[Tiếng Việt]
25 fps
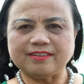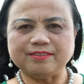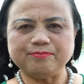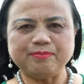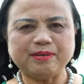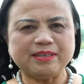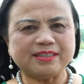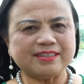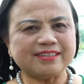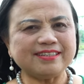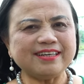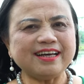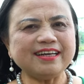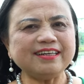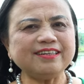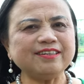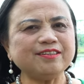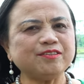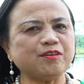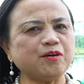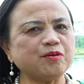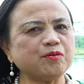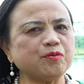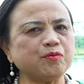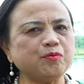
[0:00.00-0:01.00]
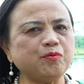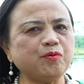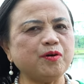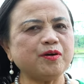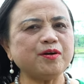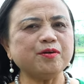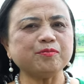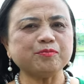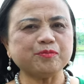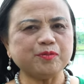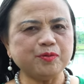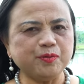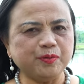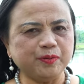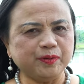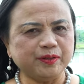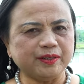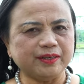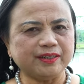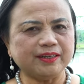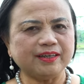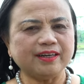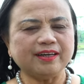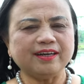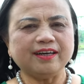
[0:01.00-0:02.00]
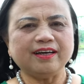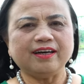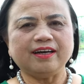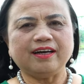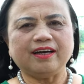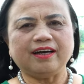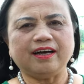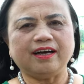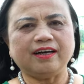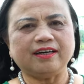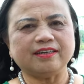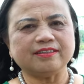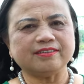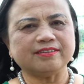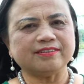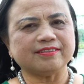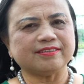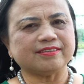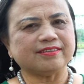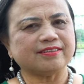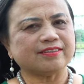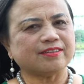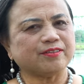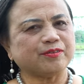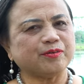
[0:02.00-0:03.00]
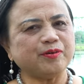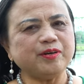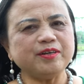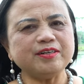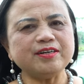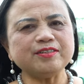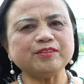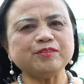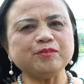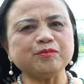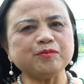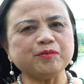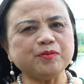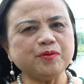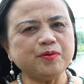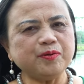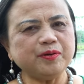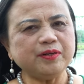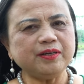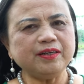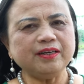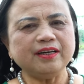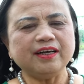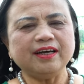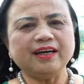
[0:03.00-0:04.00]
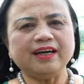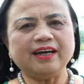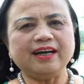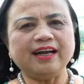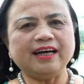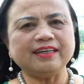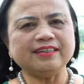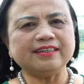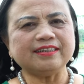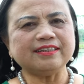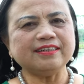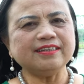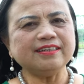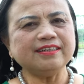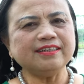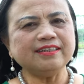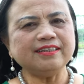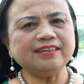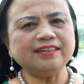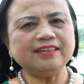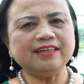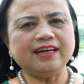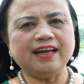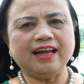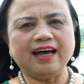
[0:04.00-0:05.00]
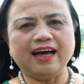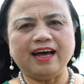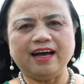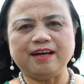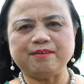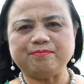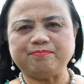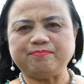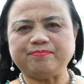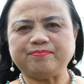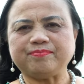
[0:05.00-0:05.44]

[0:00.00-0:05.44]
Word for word: mệnh danh con cua đồng thùi à, quê hương chúng tôi là những nơi là